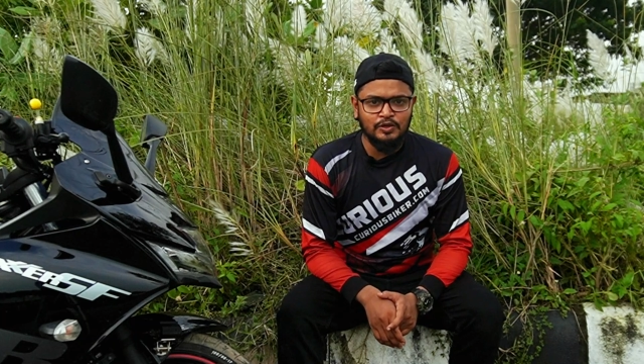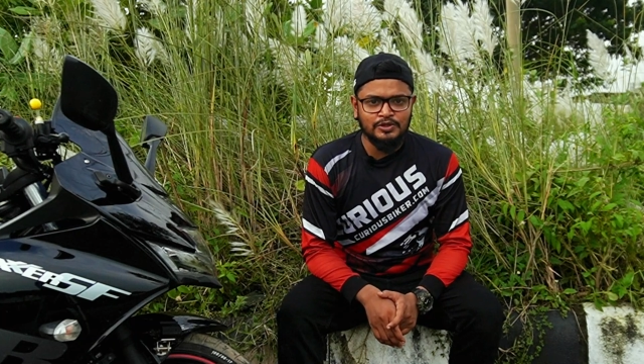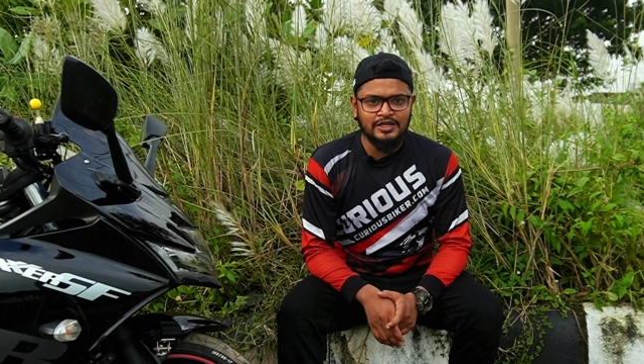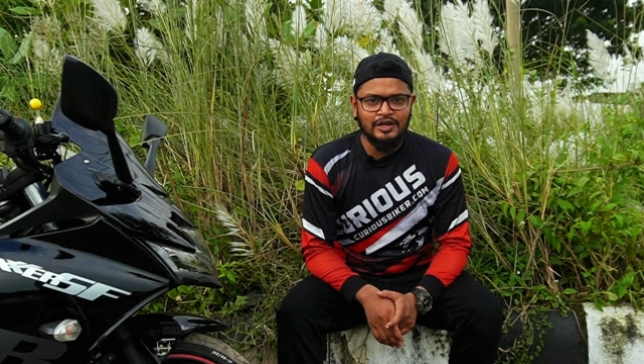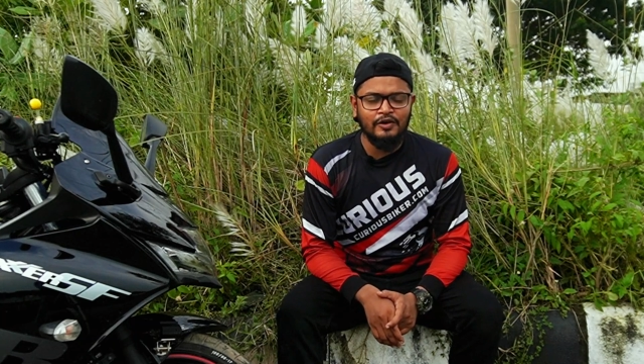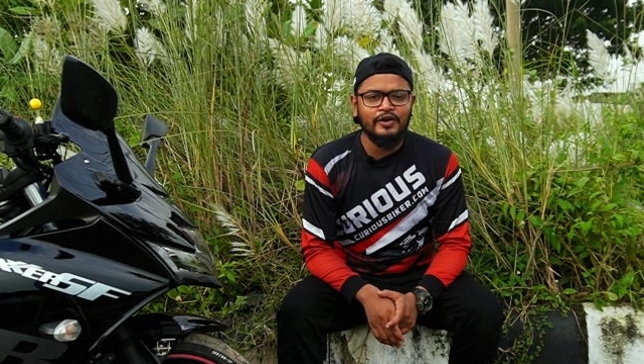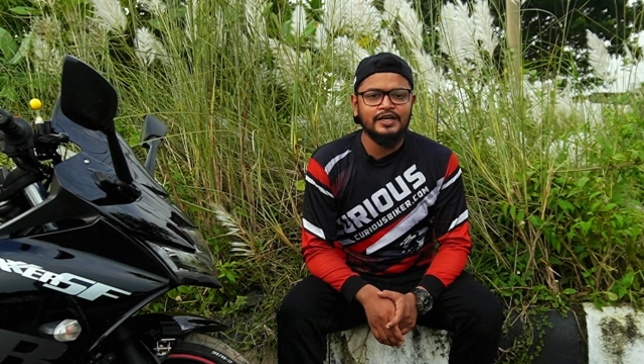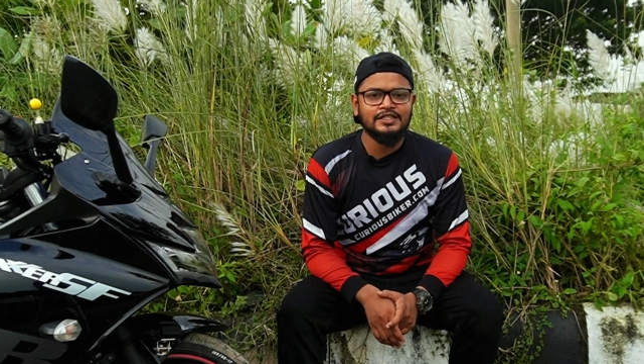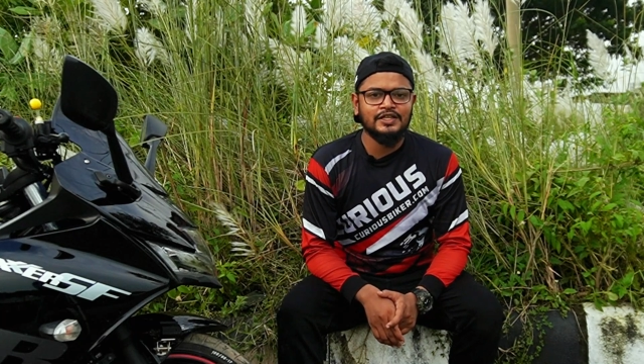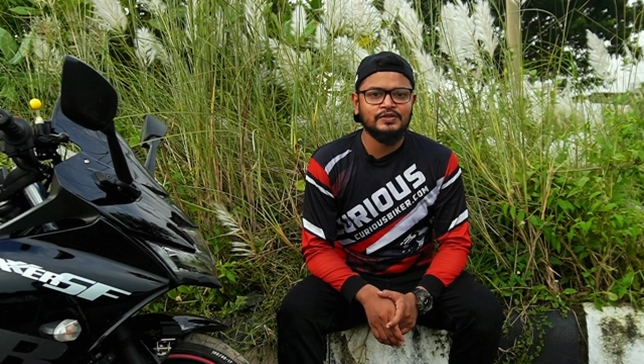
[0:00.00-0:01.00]
যে সমস্যাটা
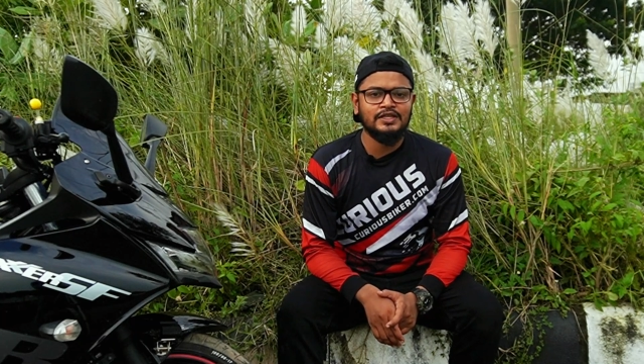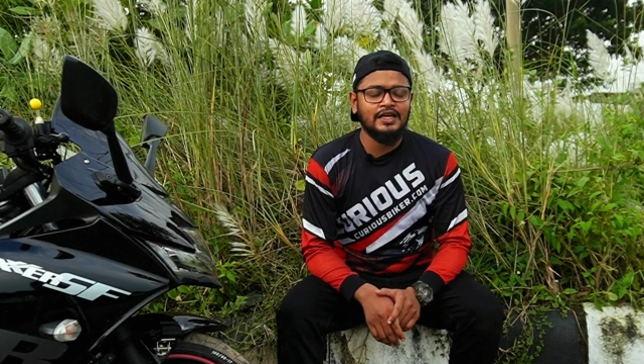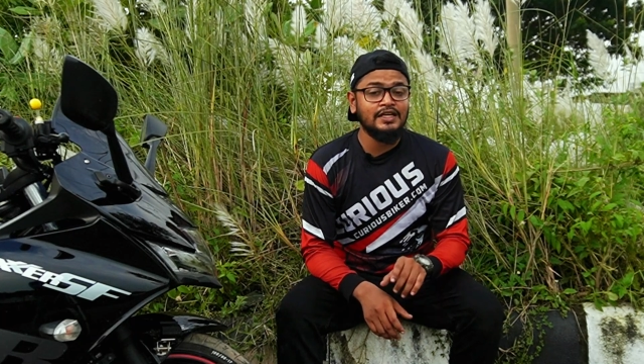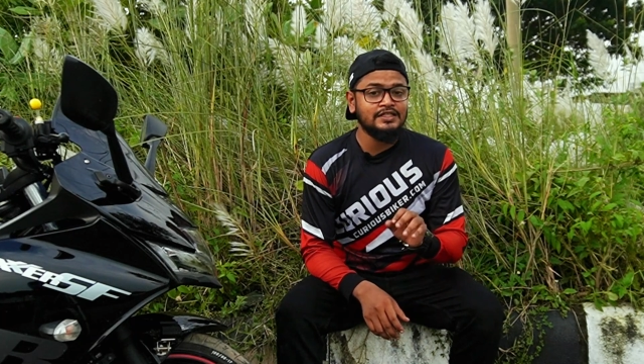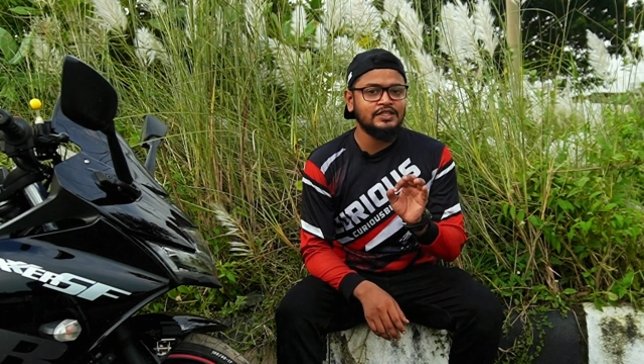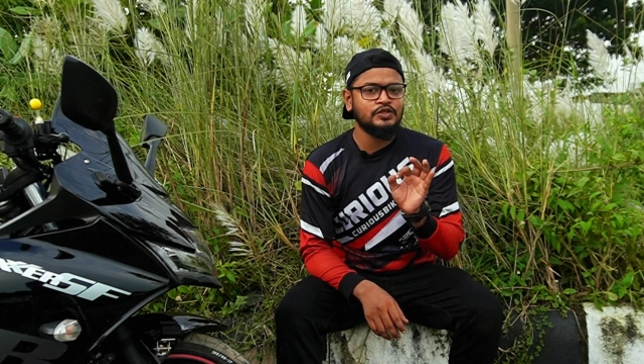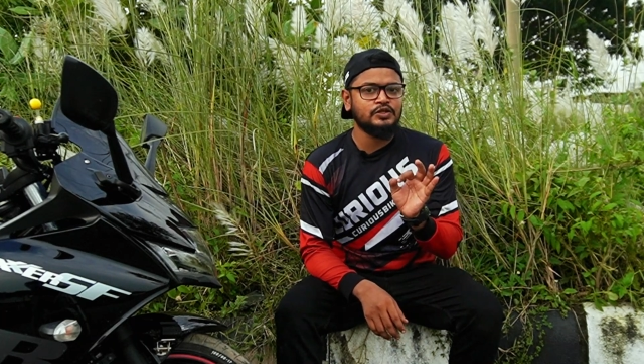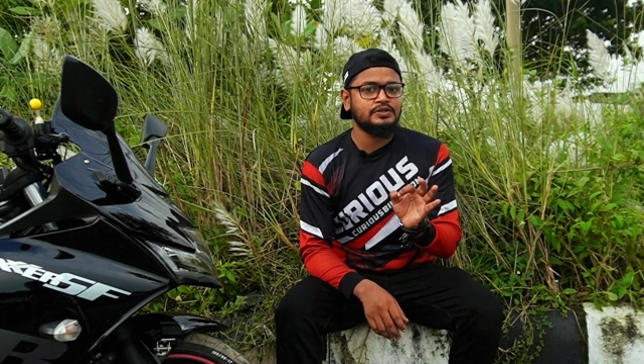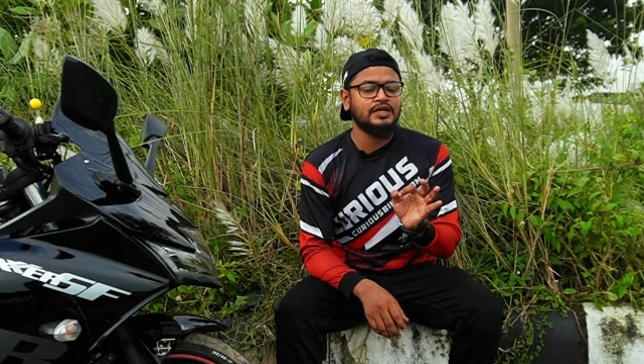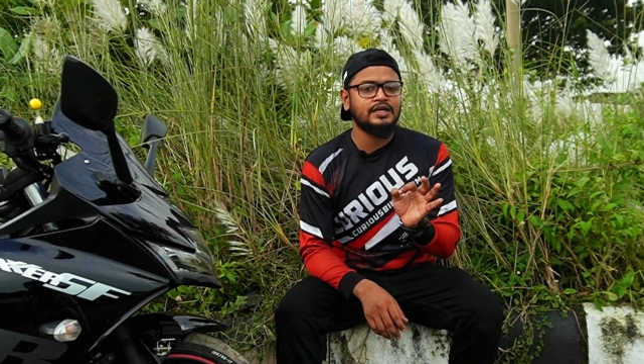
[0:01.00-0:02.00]
হয় সেটা হচ্ছে ইঞ্জিন
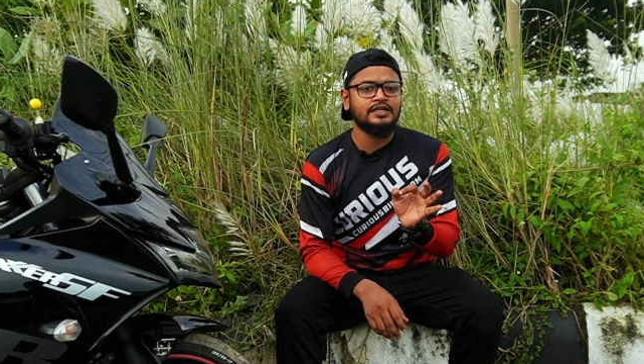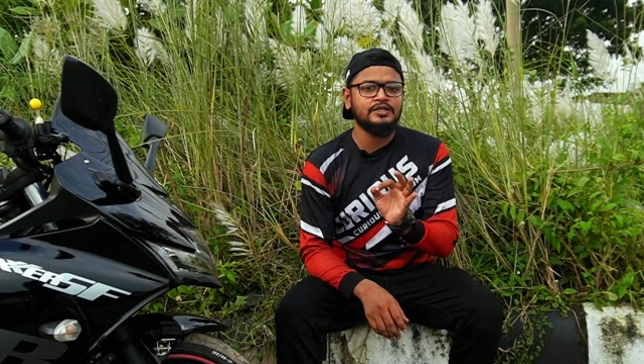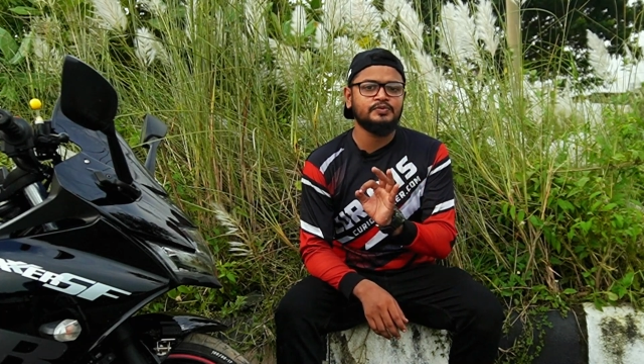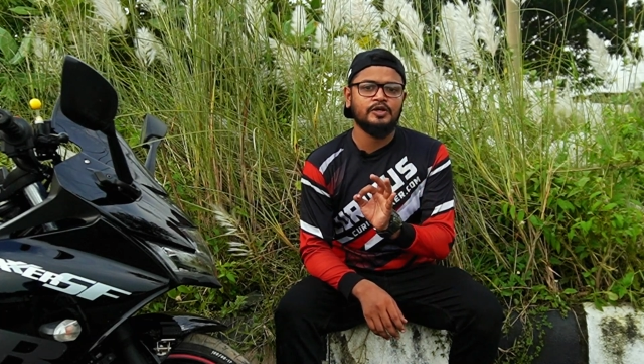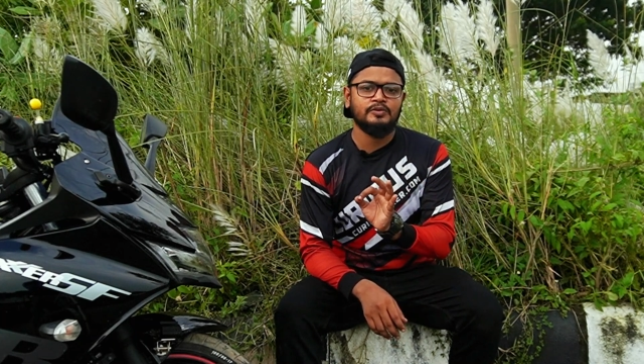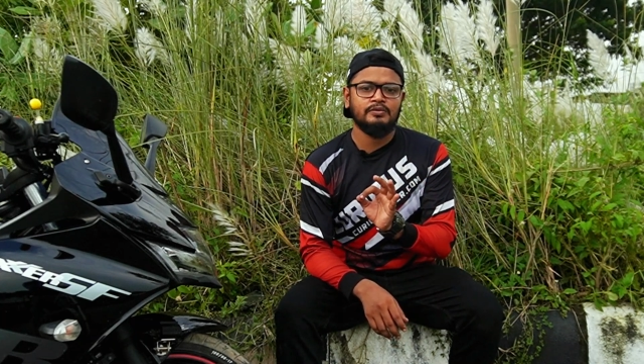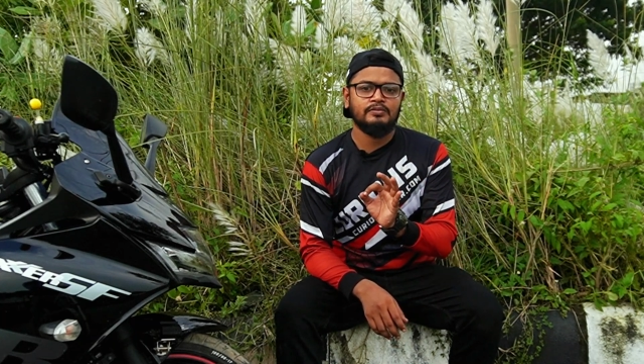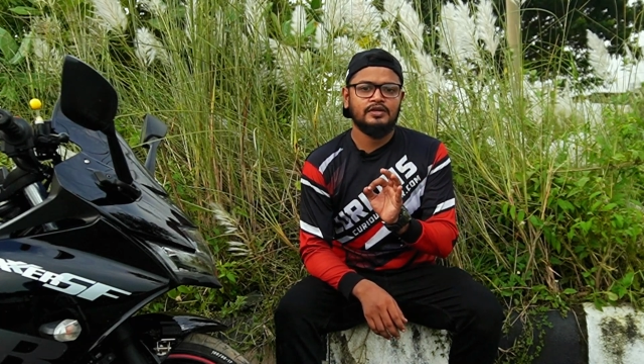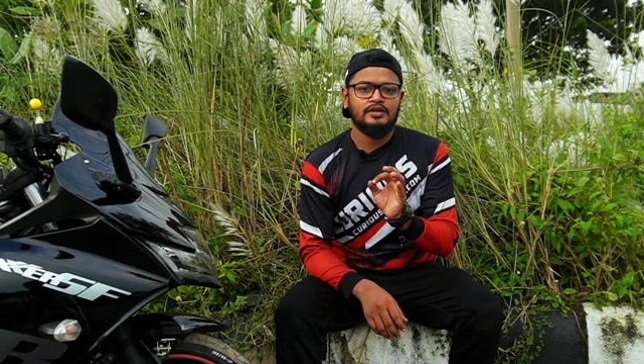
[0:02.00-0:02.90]
ওভারহিটিং প্রবলেম